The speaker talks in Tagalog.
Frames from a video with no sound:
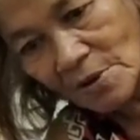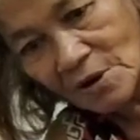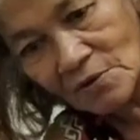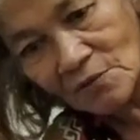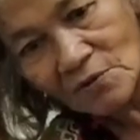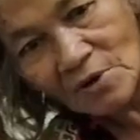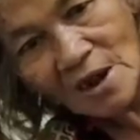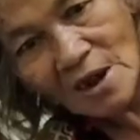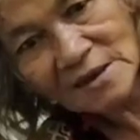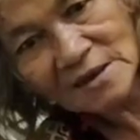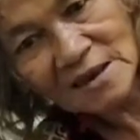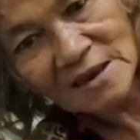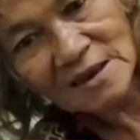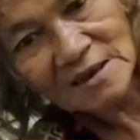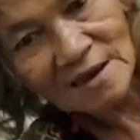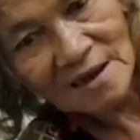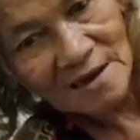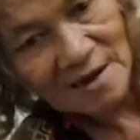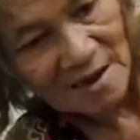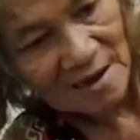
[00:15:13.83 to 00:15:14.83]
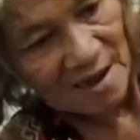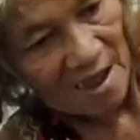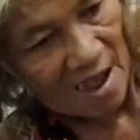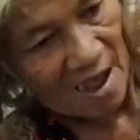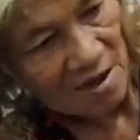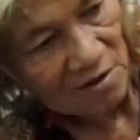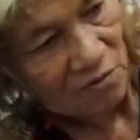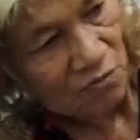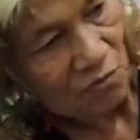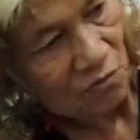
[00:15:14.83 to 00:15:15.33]
Pero dati talaga
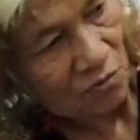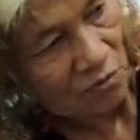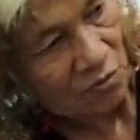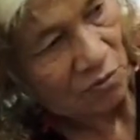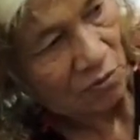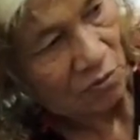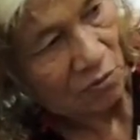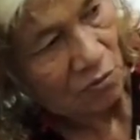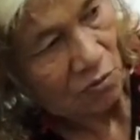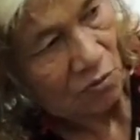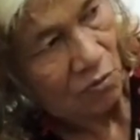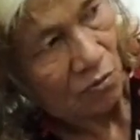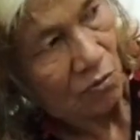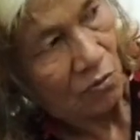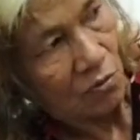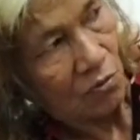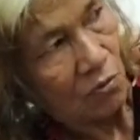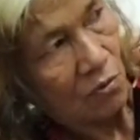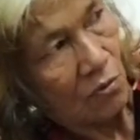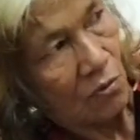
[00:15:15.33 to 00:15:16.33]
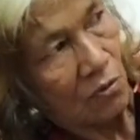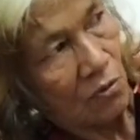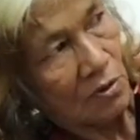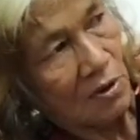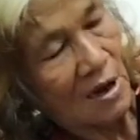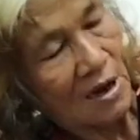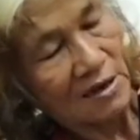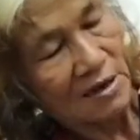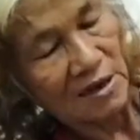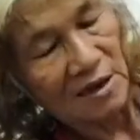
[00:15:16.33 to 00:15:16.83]
ako nun.
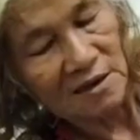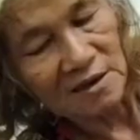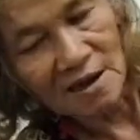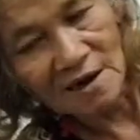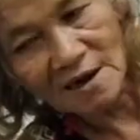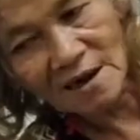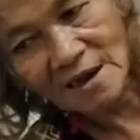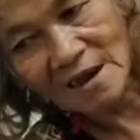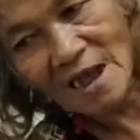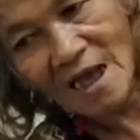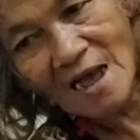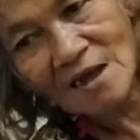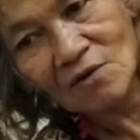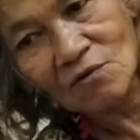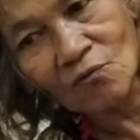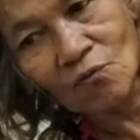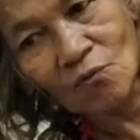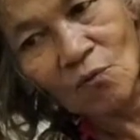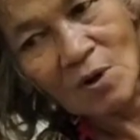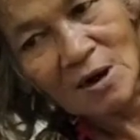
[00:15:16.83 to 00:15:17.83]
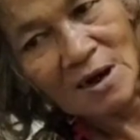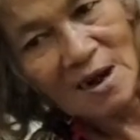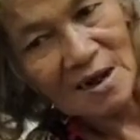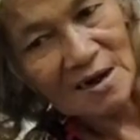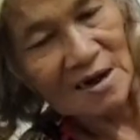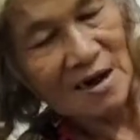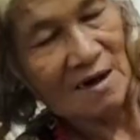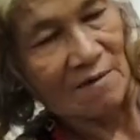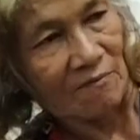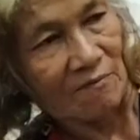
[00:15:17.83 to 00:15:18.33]
Dati talaga akong wala
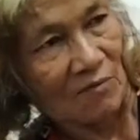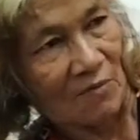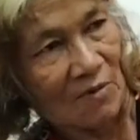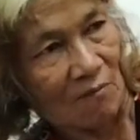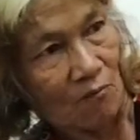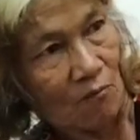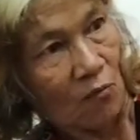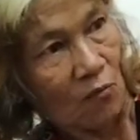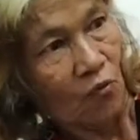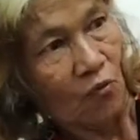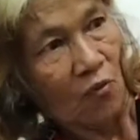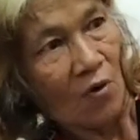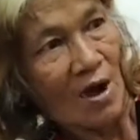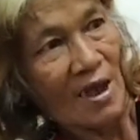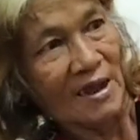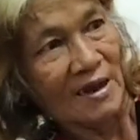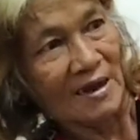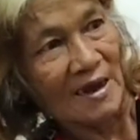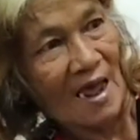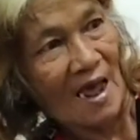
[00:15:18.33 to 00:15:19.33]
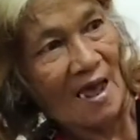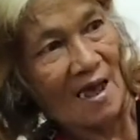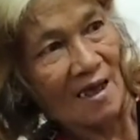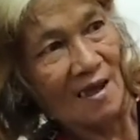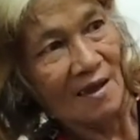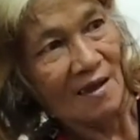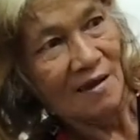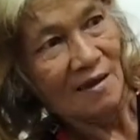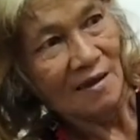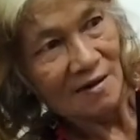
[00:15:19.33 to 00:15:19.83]
nang buhay
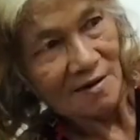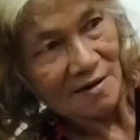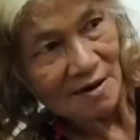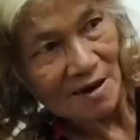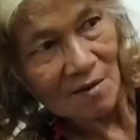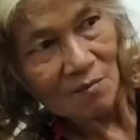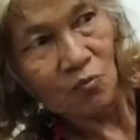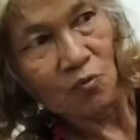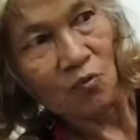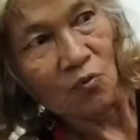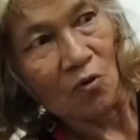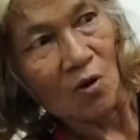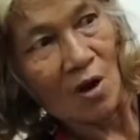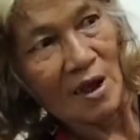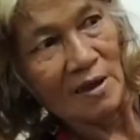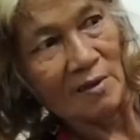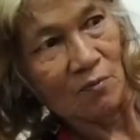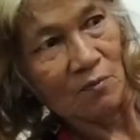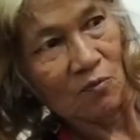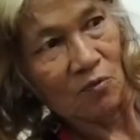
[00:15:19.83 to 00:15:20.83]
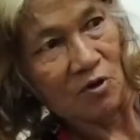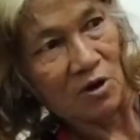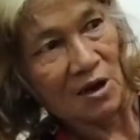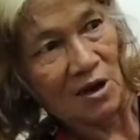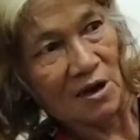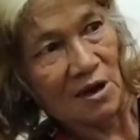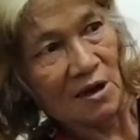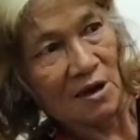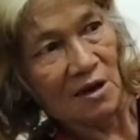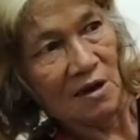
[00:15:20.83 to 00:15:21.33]
na, ng buhay
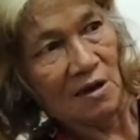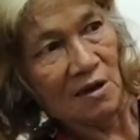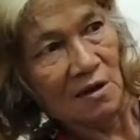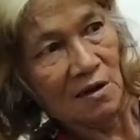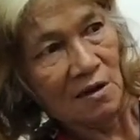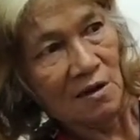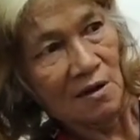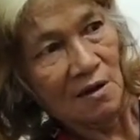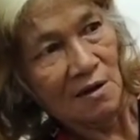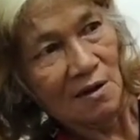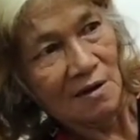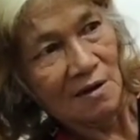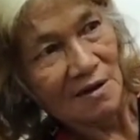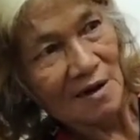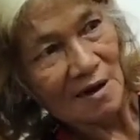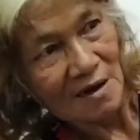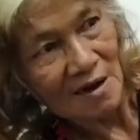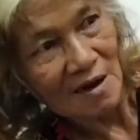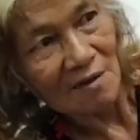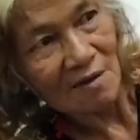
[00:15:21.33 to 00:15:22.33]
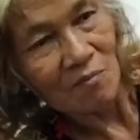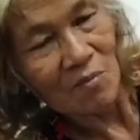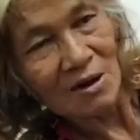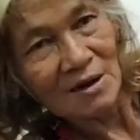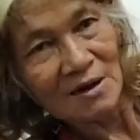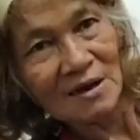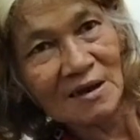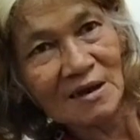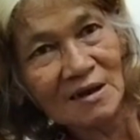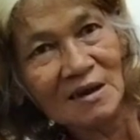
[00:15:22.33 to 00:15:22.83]
muli. Mm. Na hmm.
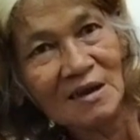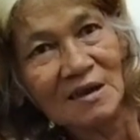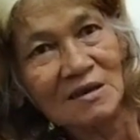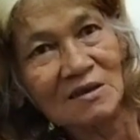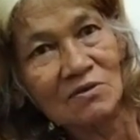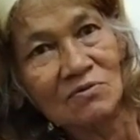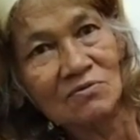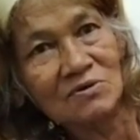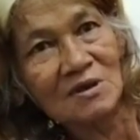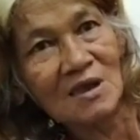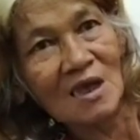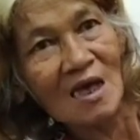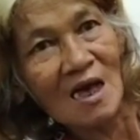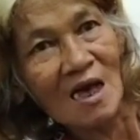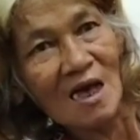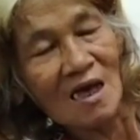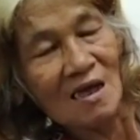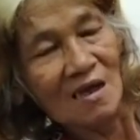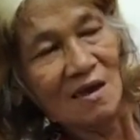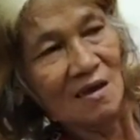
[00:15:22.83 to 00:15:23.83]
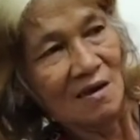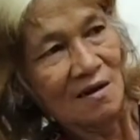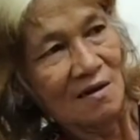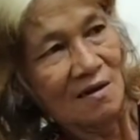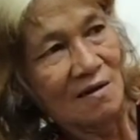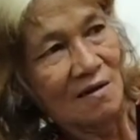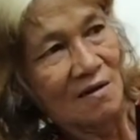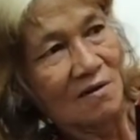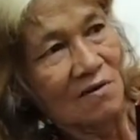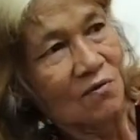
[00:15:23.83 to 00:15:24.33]
nagbalik dito sa
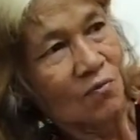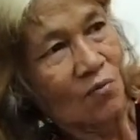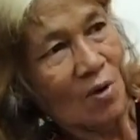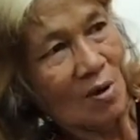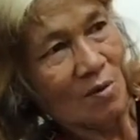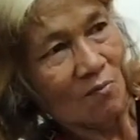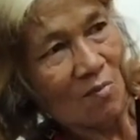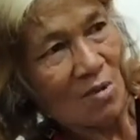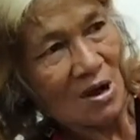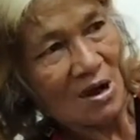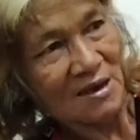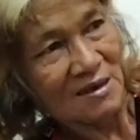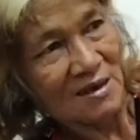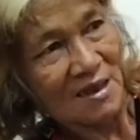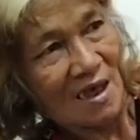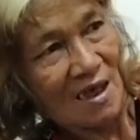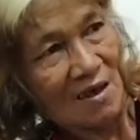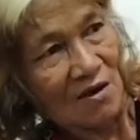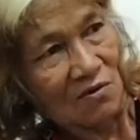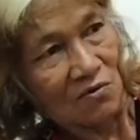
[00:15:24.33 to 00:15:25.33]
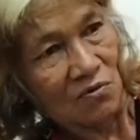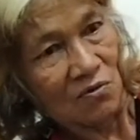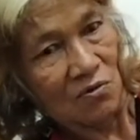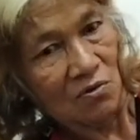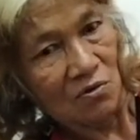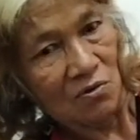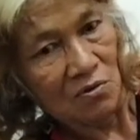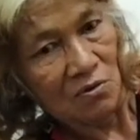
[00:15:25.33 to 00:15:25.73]
kulang mga tao.